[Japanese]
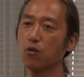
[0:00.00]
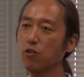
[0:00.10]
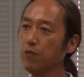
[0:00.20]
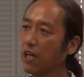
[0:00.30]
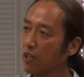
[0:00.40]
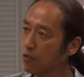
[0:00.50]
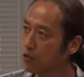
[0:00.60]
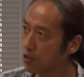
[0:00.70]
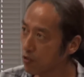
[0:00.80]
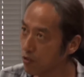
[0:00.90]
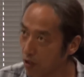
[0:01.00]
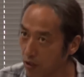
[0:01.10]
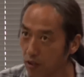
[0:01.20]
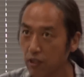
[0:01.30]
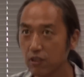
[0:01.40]
この未来の地球
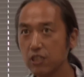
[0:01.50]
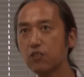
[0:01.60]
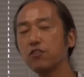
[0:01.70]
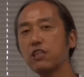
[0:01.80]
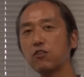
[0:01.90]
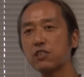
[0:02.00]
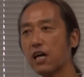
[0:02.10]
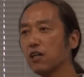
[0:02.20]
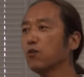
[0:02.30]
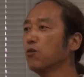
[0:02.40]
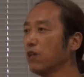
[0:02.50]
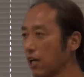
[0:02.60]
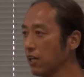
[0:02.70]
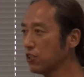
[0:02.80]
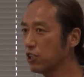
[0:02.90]
のについての参考
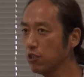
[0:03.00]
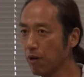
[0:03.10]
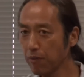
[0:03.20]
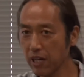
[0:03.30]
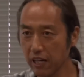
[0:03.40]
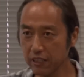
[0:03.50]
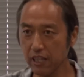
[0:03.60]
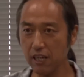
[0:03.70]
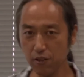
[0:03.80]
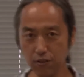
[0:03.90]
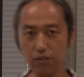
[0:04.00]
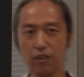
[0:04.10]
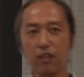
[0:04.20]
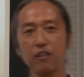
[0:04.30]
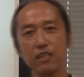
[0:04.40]
が散りばめられてい
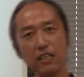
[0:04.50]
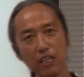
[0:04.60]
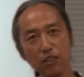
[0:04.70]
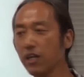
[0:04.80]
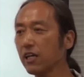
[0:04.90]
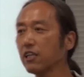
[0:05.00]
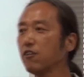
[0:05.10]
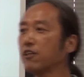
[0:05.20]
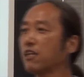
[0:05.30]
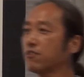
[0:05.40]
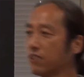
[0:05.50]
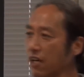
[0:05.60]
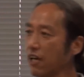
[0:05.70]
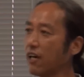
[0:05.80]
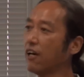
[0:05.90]
るただの映画ではなく
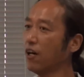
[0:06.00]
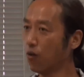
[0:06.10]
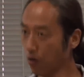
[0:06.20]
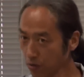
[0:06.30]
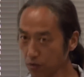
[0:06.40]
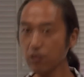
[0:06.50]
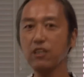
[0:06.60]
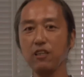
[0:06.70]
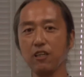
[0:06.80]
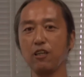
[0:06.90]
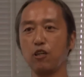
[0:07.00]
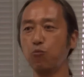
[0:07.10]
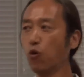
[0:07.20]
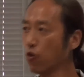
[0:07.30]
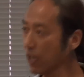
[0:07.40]
て本当に
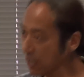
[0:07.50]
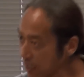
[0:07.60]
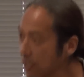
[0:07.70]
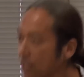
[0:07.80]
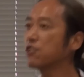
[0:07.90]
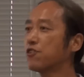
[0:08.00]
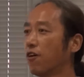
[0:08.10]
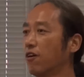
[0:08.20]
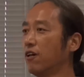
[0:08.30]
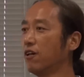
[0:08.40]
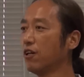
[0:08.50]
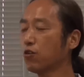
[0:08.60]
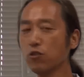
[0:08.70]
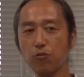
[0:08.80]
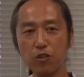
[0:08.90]
物語なんですよ
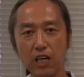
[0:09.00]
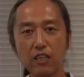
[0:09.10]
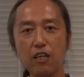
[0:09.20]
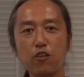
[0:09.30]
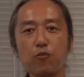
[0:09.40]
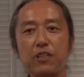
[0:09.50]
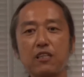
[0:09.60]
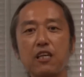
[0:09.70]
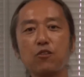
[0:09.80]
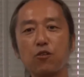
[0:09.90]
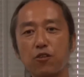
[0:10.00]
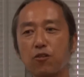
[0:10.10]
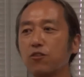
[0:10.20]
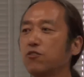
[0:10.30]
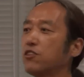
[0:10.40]
この物語を皆さんと
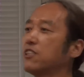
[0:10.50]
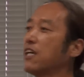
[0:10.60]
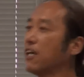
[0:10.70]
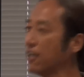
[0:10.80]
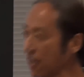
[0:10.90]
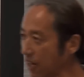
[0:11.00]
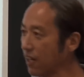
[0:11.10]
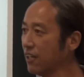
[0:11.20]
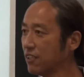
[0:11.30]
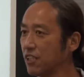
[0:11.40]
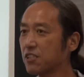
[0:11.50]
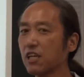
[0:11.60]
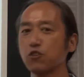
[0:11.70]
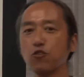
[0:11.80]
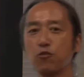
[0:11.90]
共有しながら
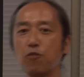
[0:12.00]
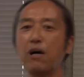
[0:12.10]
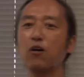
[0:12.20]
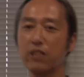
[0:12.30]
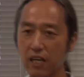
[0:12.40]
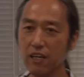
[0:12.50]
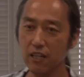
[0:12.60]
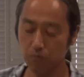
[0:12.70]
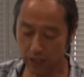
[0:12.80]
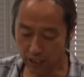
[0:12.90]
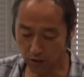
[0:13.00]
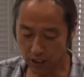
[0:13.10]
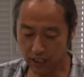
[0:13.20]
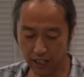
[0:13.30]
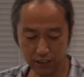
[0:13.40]
ディスカッンの場をねまた
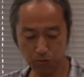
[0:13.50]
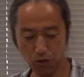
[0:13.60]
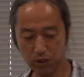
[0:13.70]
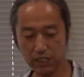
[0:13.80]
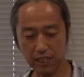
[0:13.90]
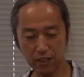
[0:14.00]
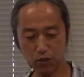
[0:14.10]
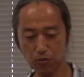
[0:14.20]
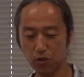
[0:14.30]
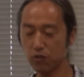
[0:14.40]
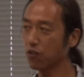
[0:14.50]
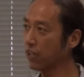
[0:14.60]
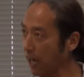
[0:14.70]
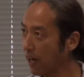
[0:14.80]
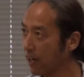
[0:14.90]
の機会に設けたいと思うの
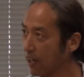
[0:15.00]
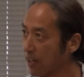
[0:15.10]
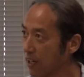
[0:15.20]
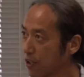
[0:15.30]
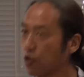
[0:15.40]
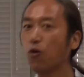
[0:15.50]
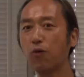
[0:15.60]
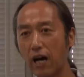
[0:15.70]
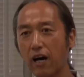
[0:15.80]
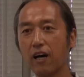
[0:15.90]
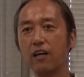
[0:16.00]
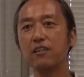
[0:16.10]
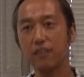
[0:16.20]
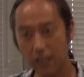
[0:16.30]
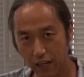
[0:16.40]
で今日は
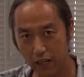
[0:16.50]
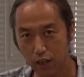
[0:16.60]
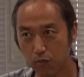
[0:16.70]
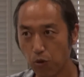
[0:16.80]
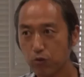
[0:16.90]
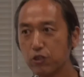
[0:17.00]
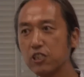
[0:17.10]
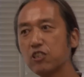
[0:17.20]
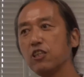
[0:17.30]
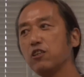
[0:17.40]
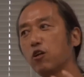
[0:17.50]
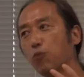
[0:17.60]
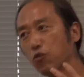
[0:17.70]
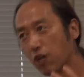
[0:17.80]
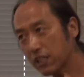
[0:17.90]
ね僕自身の
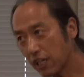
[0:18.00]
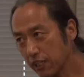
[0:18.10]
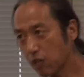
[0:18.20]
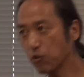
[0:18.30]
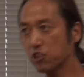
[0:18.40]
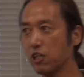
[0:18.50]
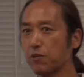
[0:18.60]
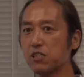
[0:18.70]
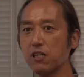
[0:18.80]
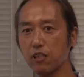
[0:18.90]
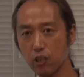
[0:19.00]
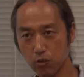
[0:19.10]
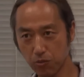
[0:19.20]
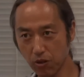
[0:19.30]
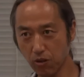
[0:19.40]
物語かもしれませんけ
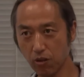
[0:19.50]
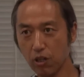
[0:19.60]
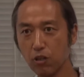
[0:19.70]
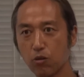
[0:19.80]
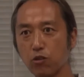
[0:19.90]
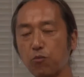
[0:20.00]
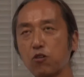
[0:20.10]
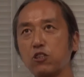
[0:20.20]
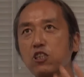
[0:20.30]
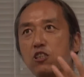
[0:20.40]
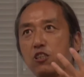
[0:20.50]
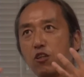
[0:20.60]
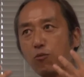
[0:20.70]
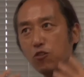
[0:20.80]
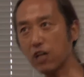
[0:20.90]
どもこの僕自身
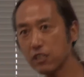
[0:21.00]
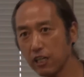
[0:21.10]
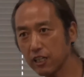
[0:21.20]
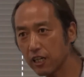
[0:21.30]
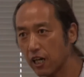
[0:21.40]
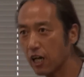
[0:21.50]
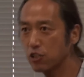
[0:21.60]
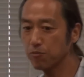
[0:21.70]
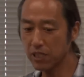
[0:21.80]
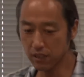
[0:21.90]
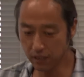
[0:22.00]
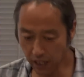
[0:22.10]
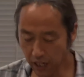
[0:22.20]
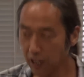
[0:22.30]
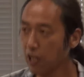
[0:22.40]
の物語から始まっ
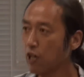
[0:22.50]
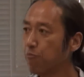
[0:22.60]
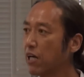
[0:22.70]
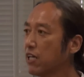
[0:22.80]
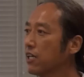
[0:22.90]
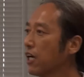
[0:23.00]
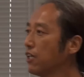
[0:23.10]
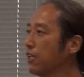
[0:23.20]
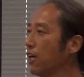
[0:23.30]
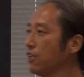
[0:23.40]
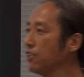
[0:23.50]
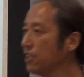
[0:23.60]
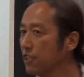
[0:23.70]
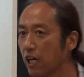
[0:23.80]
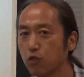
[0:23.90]
た
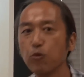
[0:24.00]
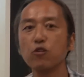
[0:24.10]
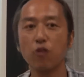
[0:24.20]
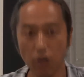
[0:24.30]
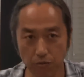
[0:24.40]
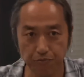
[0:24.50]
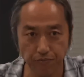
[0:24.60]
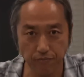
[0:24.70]
マナカリアリティたるものを